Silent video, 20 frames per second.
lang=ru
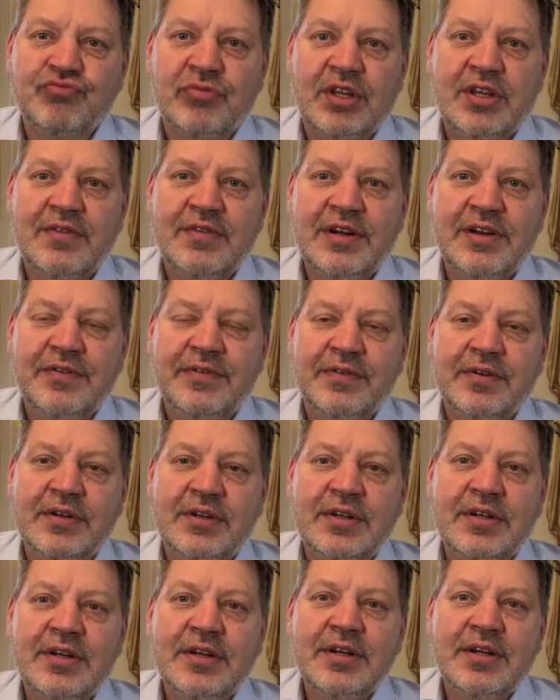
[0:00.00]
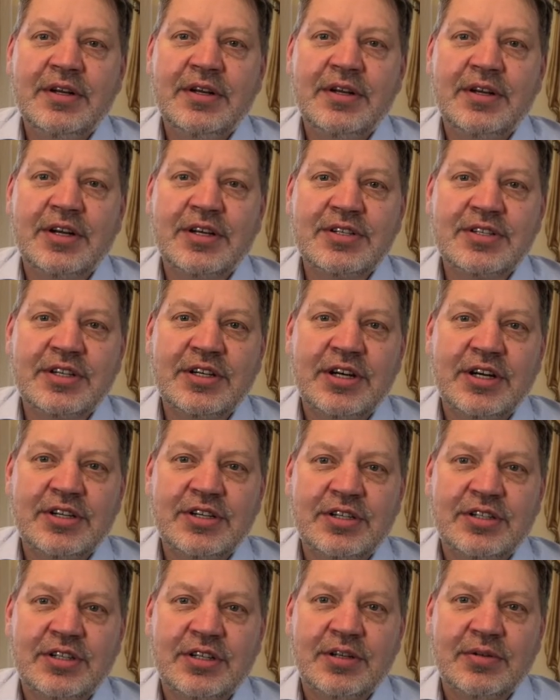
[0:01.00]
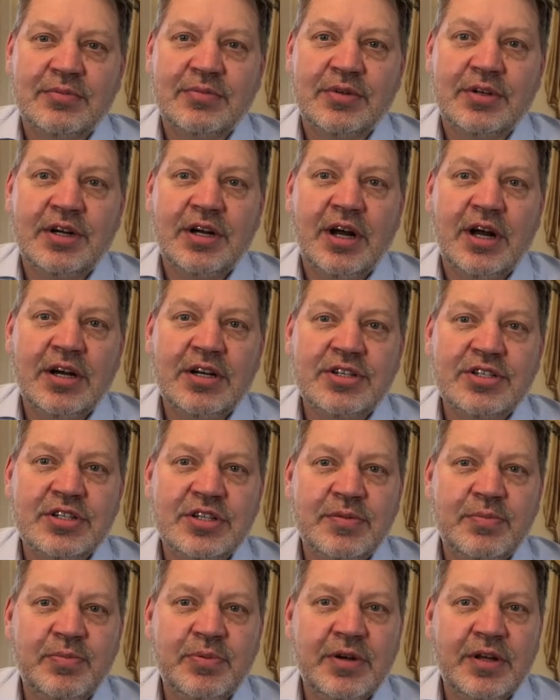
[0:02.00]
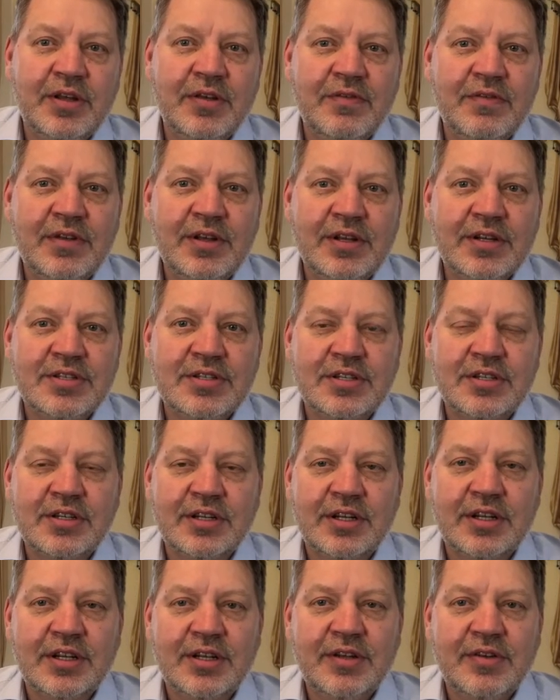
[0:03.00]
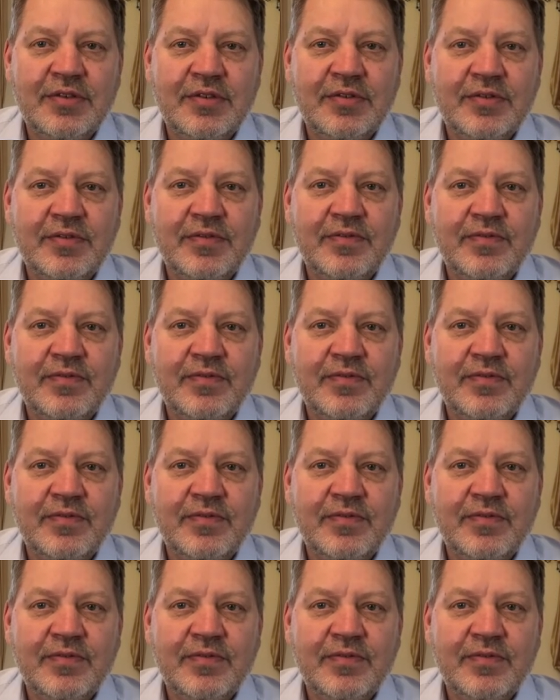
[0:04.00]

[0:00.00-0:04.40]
Ивлев расскажет нам, как же появился и